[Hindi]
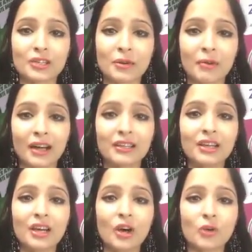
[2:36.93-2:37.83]
और उसके
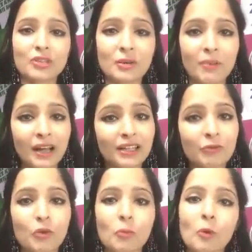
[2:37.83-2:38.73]
बाद उसके बाद
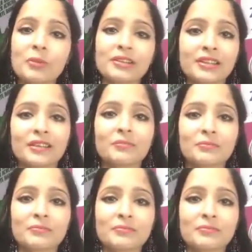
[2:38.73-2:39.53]
की वो मोमेंट थी